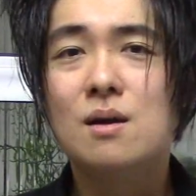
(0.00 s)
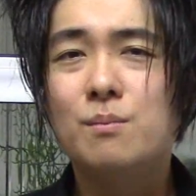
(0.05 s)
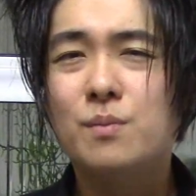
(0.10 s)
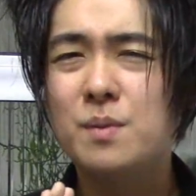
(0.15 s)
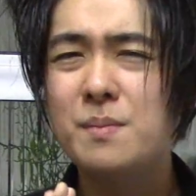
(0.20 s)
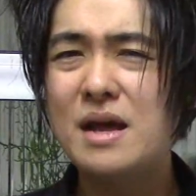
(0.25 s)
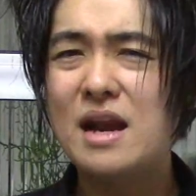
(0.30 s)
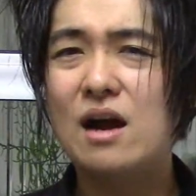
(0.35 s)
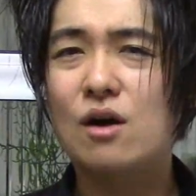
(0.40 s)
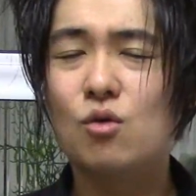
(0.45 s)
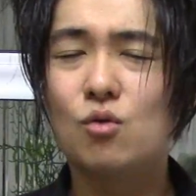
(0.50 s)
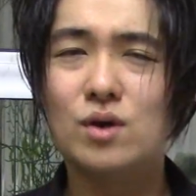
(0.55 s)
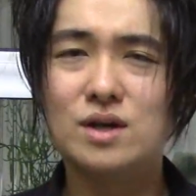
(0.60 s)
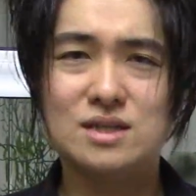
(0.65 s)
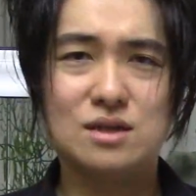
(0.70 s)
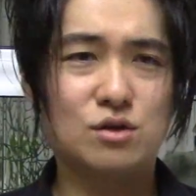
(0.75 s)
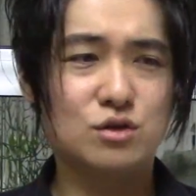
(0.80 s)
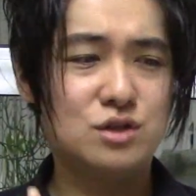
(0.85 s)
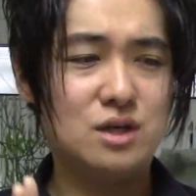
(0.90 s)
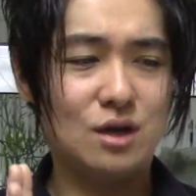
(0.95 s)
Primeira
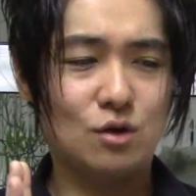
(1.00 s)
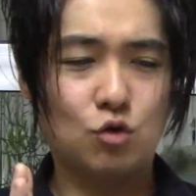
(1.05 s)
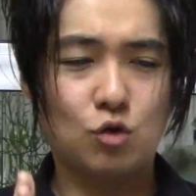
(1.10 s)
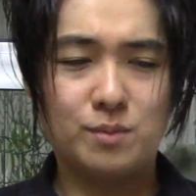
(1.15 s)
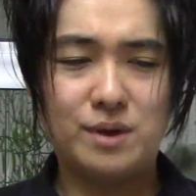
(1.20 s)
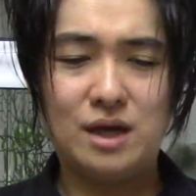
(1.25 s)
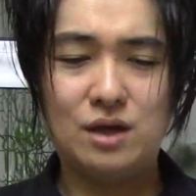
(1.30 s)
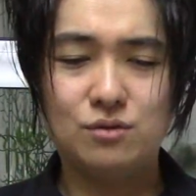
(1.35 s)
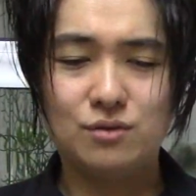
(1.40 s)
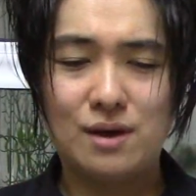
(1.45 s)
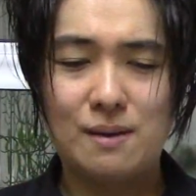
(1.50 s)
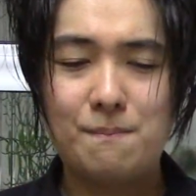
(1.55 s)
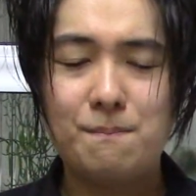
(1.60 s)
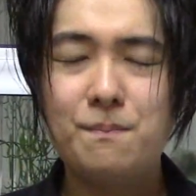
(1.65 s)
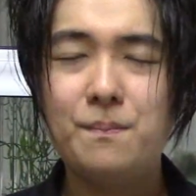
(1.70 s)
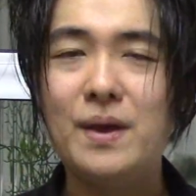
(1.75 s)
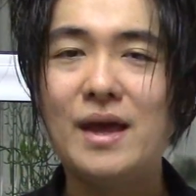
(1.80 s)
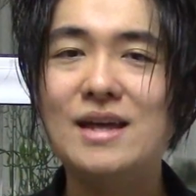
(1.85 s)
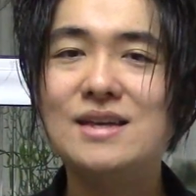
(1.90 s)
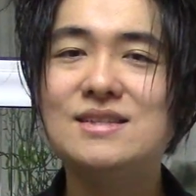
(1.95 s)
coisa que eu te recomendo é
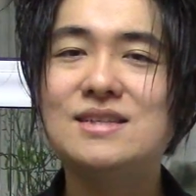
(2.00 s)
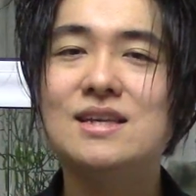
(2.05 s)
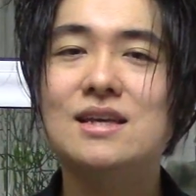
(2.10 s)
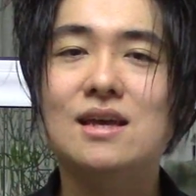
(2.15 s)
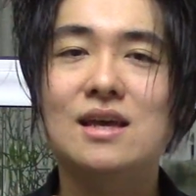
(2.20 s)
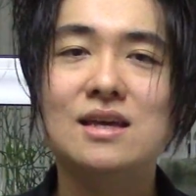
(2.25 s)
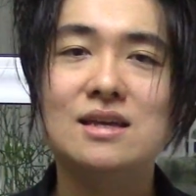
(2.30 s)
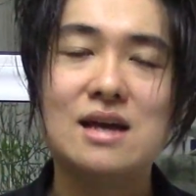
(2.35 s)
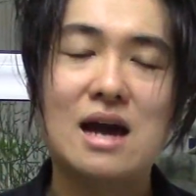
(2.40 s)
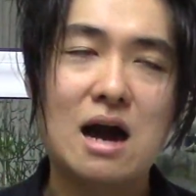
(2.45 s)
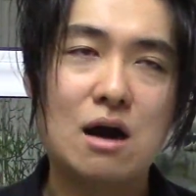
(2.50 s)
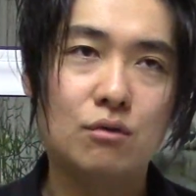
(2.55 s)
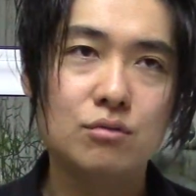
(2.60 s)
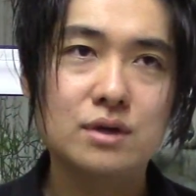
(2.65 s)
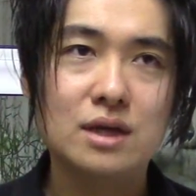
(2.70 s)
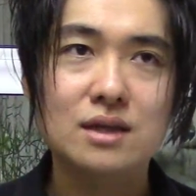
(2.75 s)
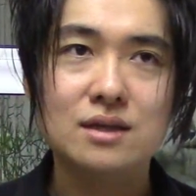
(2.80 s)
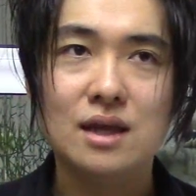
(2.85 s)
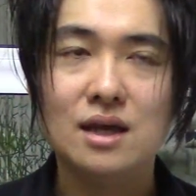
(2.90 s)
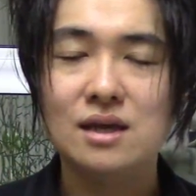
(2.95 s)
pense em
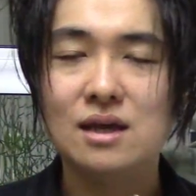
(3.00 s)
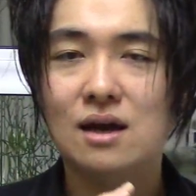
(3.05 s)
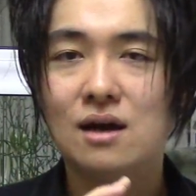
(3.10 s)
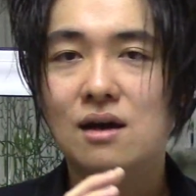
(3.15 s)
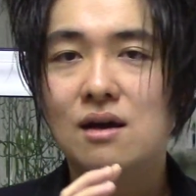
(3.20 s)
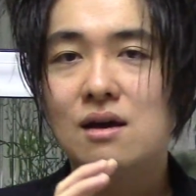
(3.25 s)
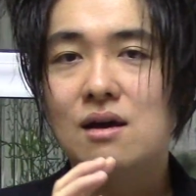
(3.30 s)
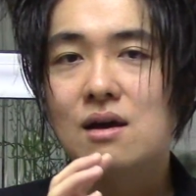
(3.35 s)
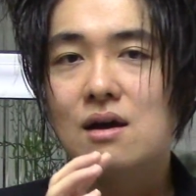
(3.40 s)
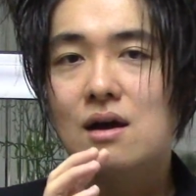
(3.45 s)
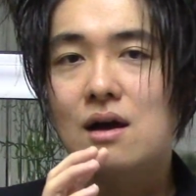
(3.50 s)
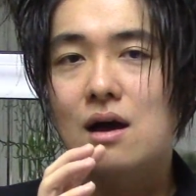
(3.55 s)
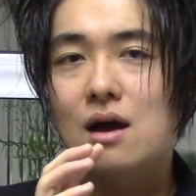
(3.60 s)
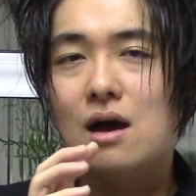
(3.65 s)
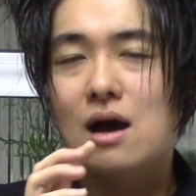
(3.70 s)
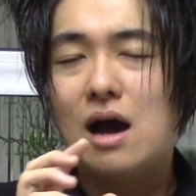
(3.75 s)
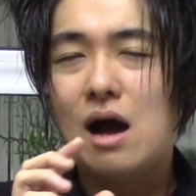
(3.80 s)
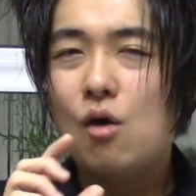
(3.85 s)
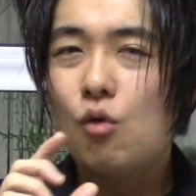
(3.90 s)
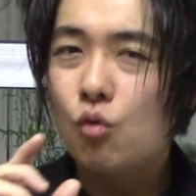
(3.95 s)
algo que tenha
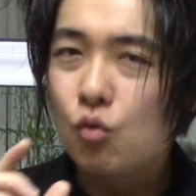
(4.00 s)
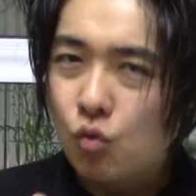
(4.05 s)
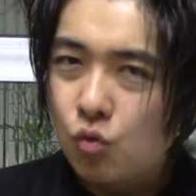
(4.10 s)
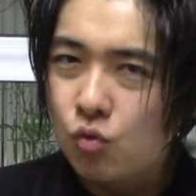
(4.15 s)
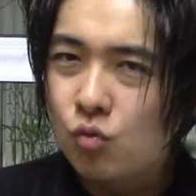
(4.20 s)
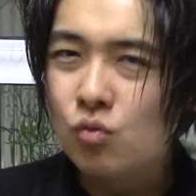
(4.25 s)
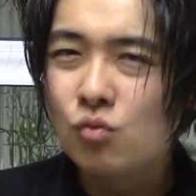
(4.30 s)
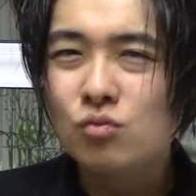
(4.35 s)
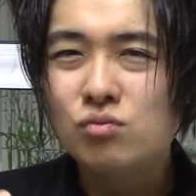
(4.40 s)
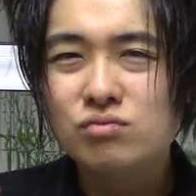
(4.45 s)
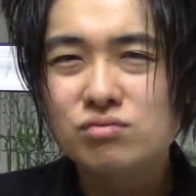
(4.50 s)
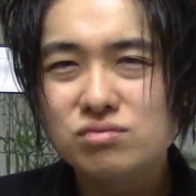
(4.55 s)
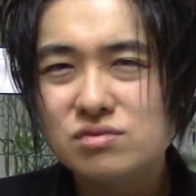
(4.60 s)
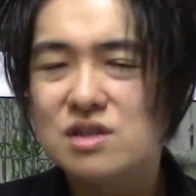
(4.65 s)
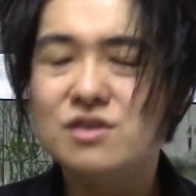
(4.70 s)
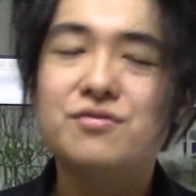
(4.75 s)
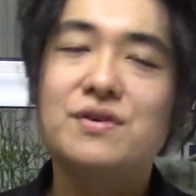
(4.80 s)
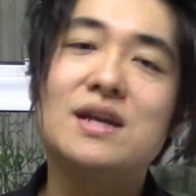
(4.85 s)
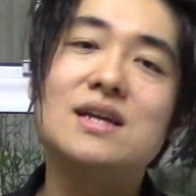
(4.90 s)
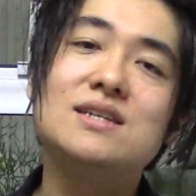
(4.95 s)
algum
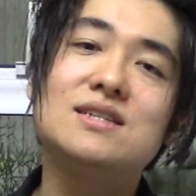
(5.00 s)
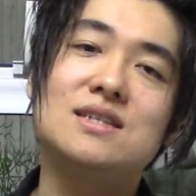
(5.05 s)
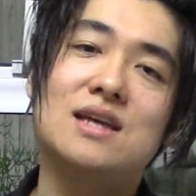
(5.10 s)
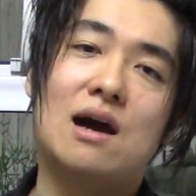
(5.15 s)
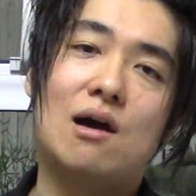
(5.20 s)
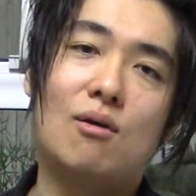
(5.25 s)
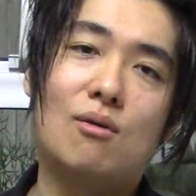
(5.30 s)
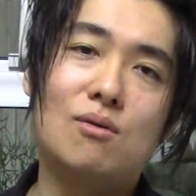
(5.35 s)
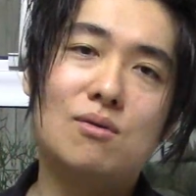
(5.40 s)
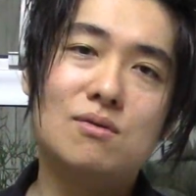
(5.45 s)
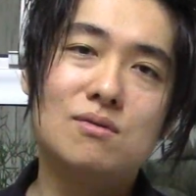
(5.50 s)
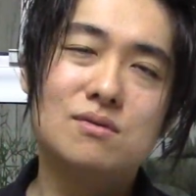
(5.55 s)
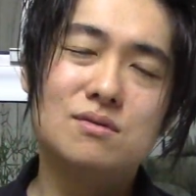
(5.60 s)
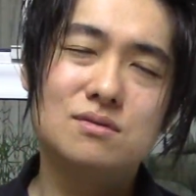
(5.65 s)
diferencial.